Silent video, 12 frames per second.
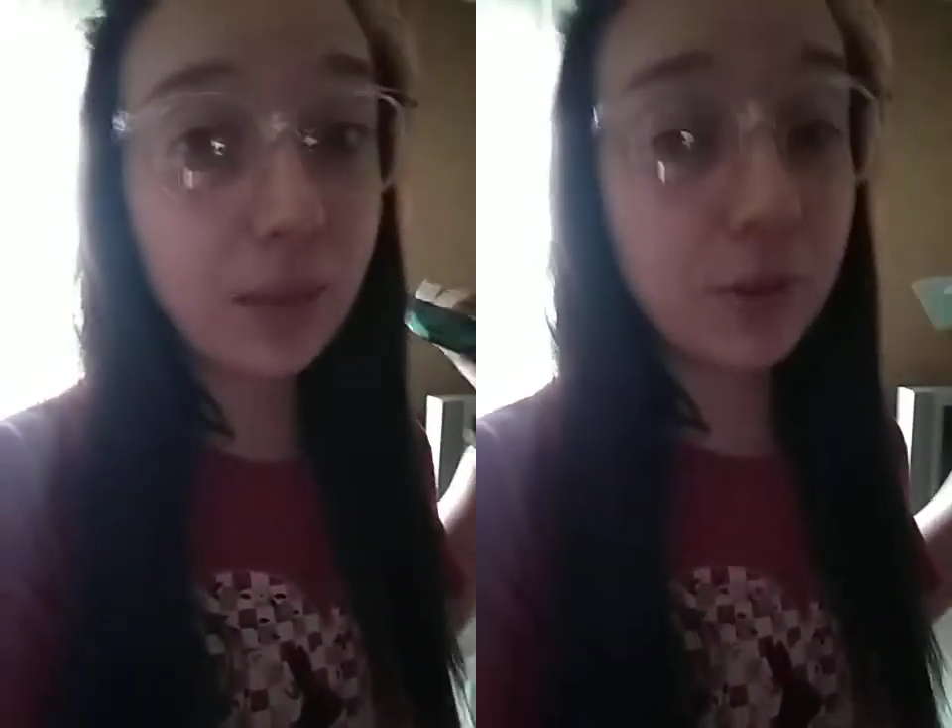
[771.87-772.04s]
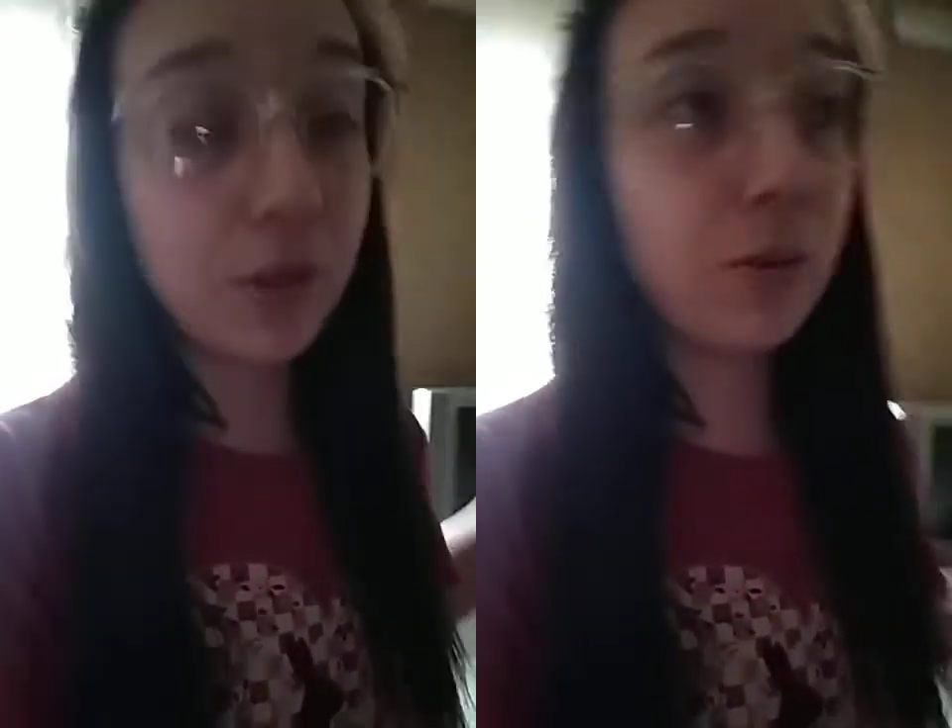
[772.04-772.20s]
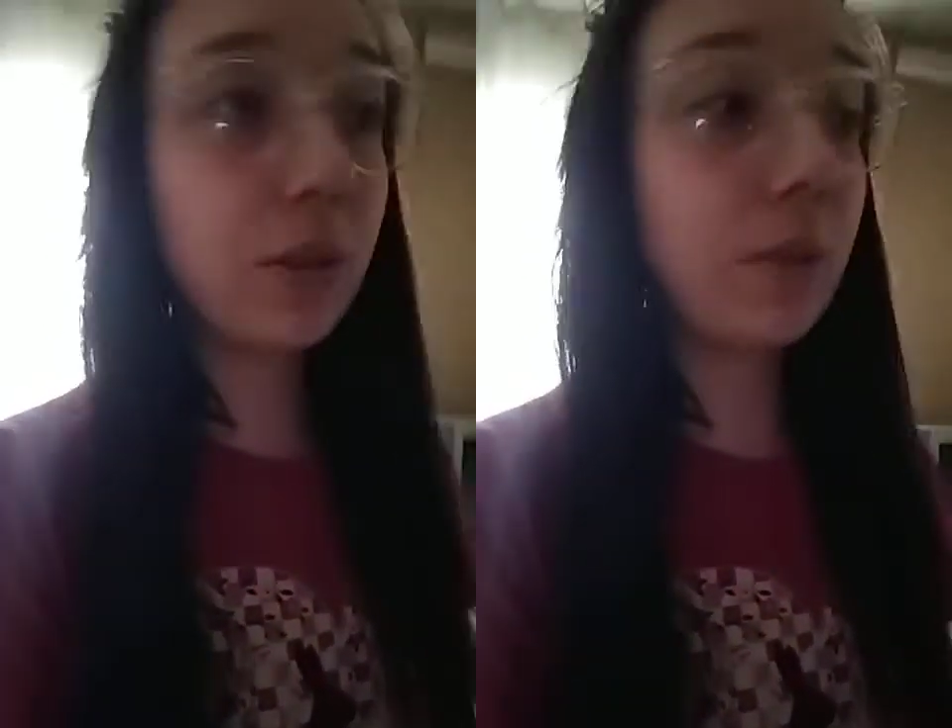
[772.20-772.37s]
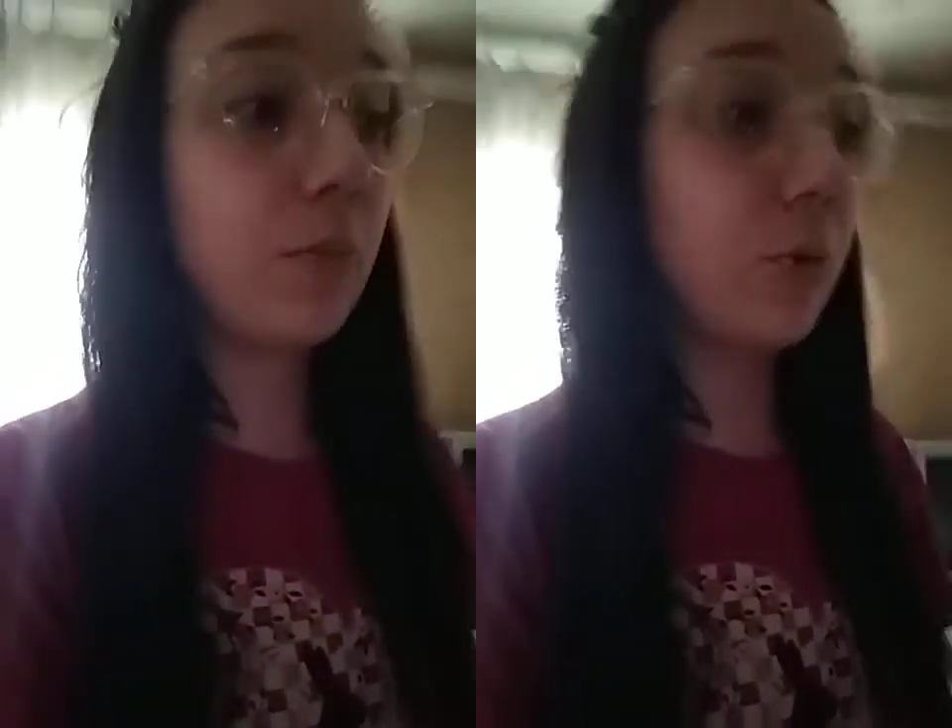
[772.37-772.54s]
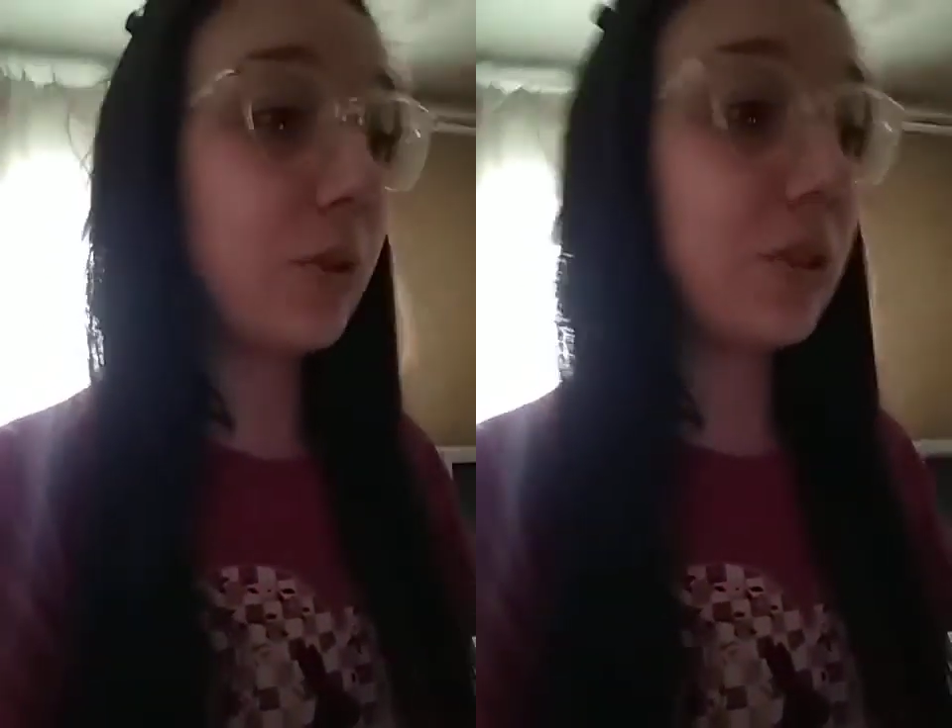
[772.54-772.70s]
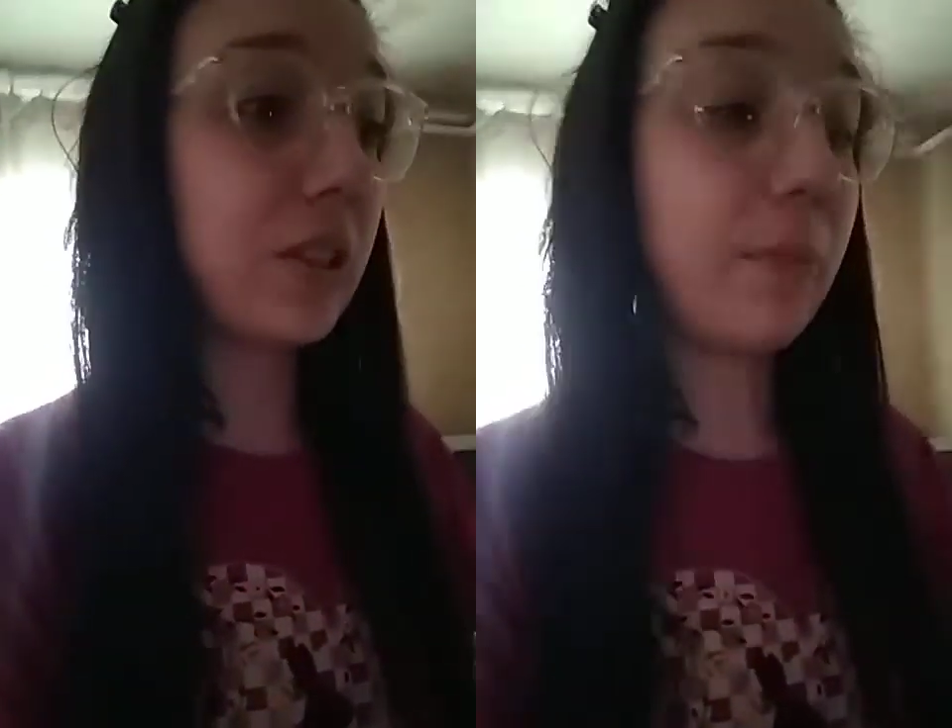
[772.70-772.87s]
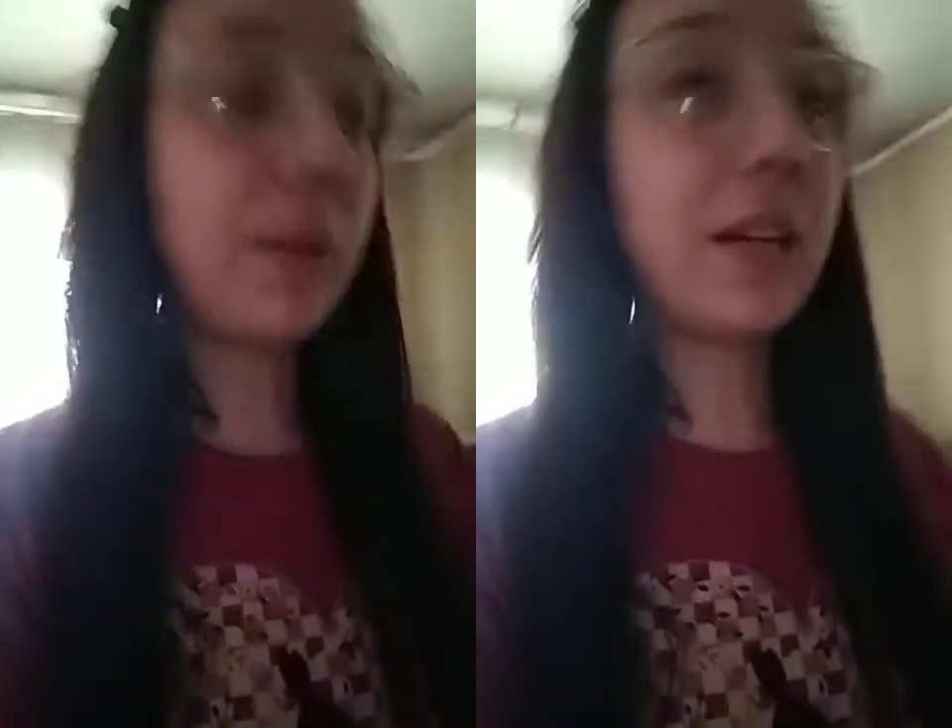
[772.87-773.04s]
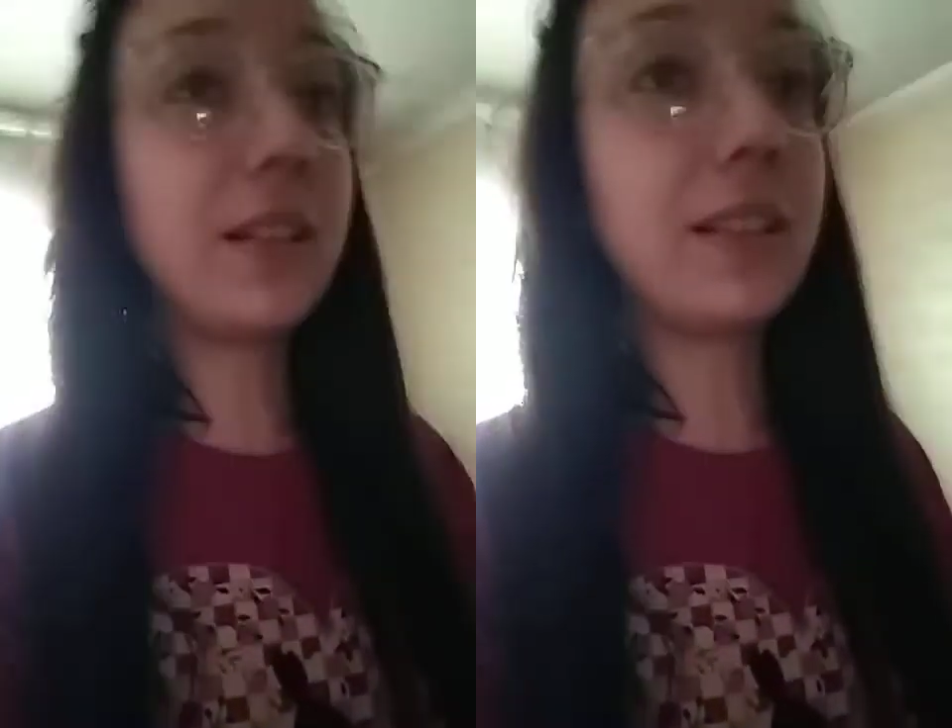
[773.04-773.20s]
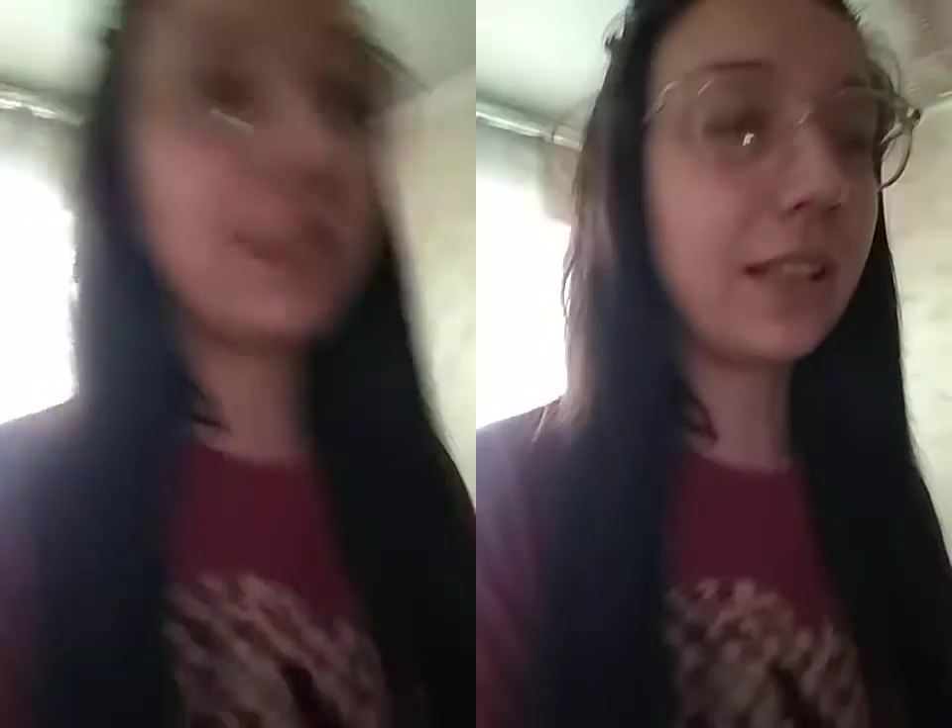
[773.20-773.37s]
обдерет обои,
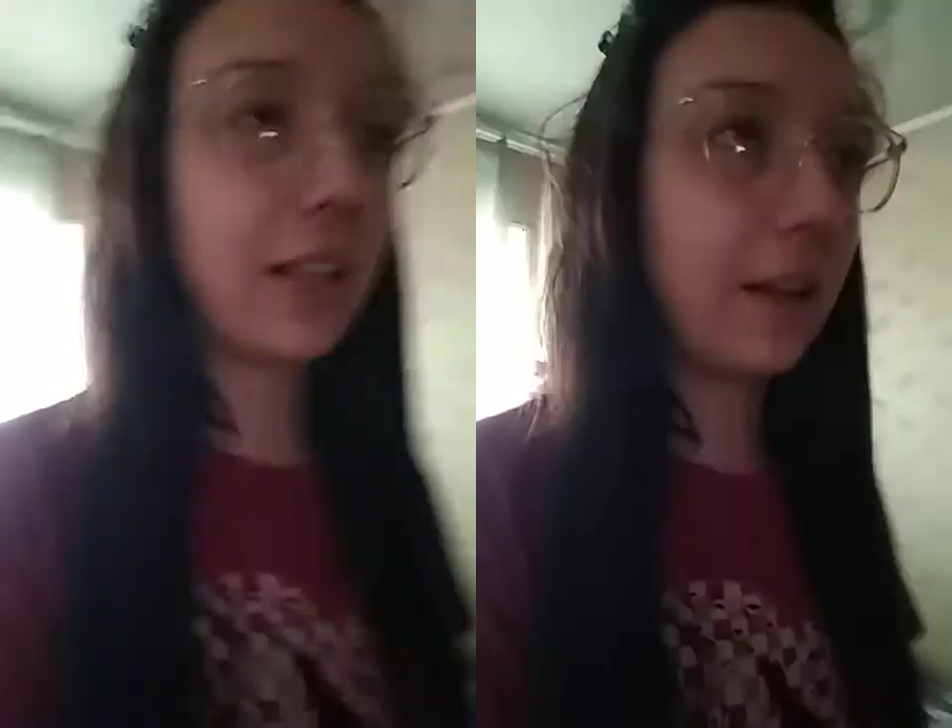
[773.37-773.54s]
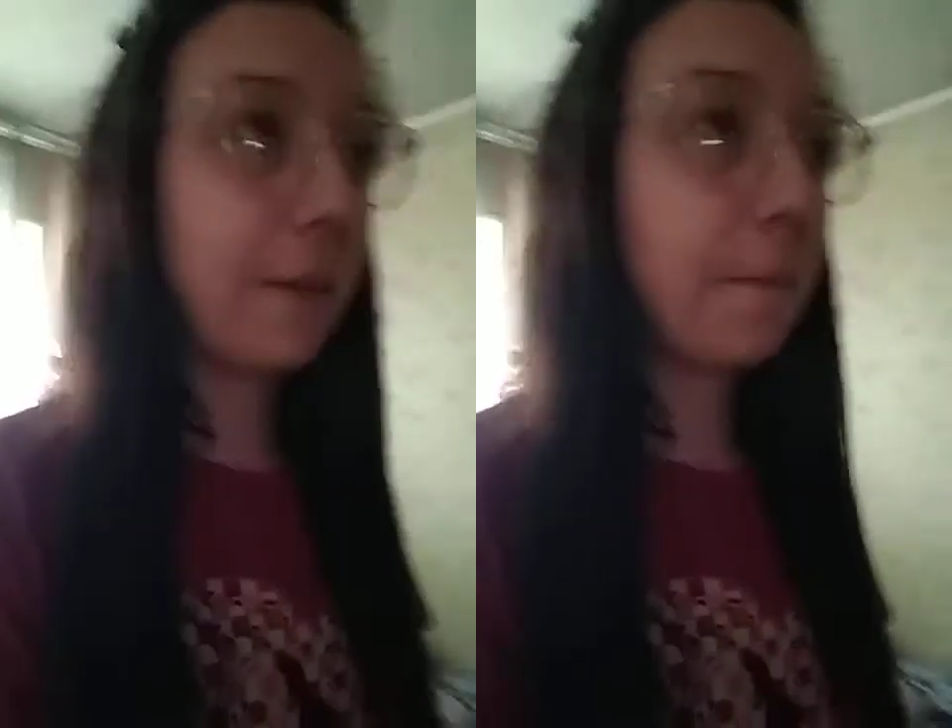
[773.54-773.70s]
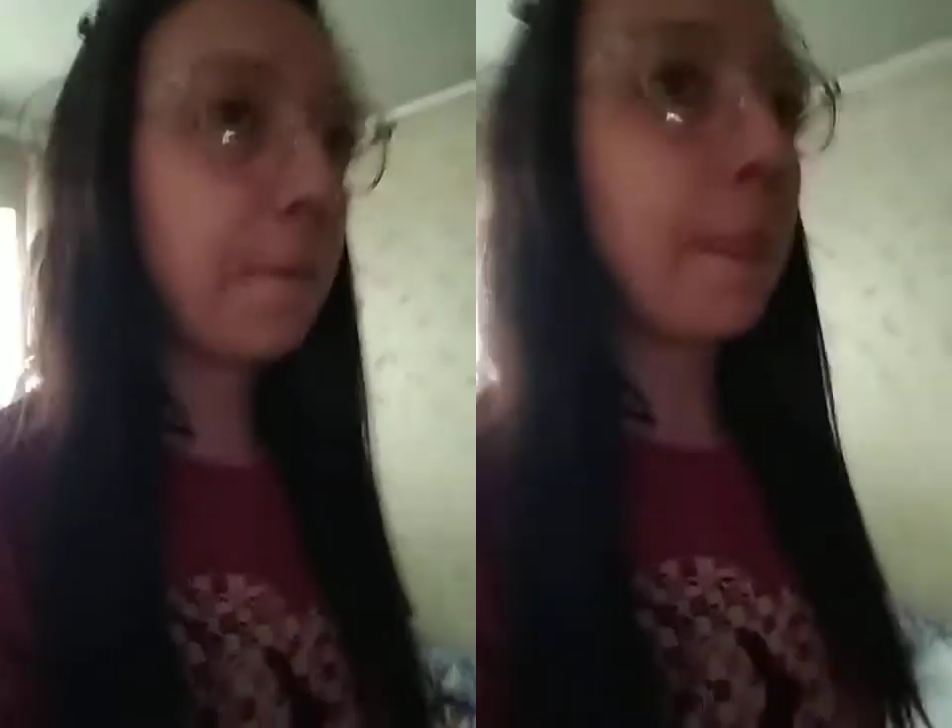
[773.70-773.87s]
сломает и так далее.